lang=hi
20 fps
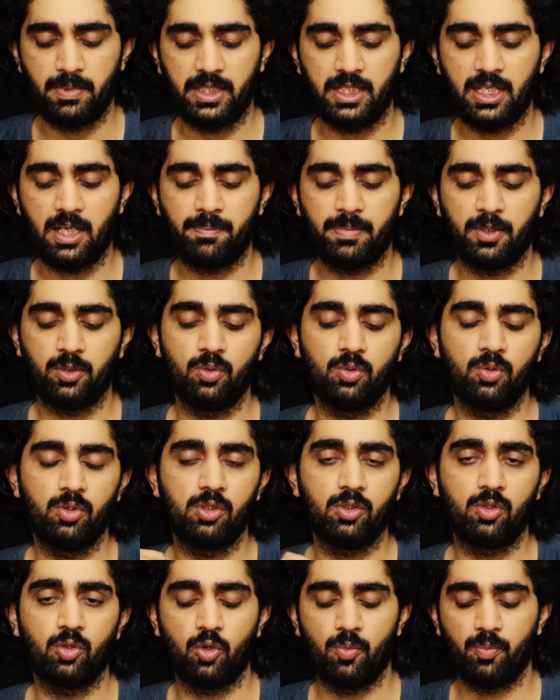यहाँ पे गूगल
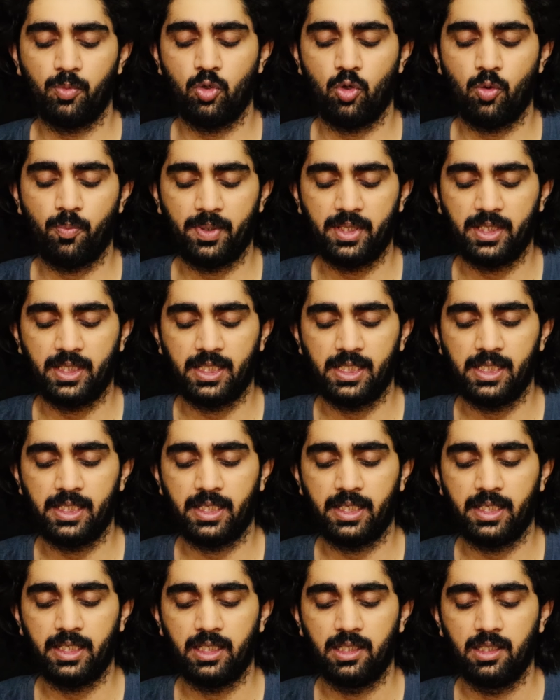क्रोम को ओपन कर लिया
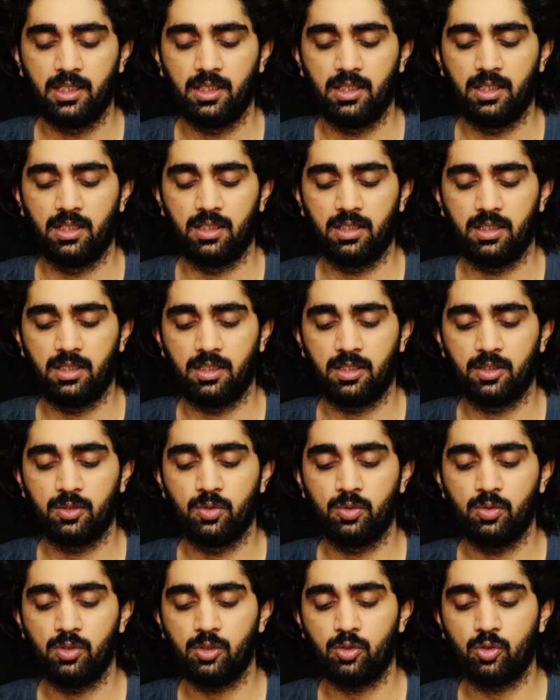है
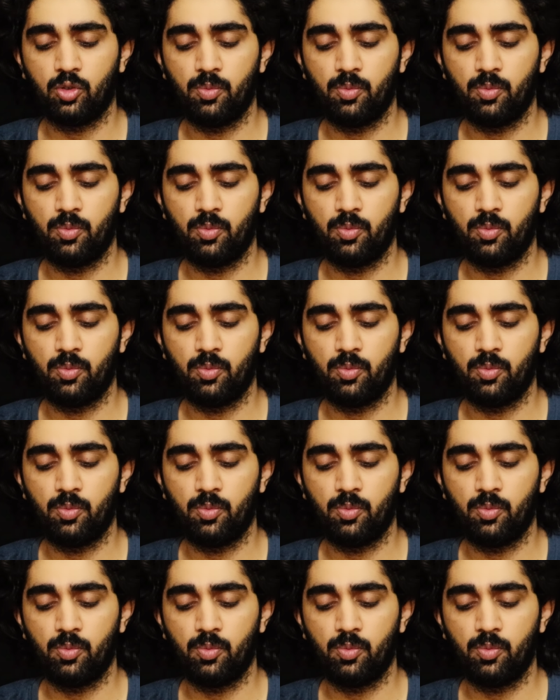गूगल क्रोम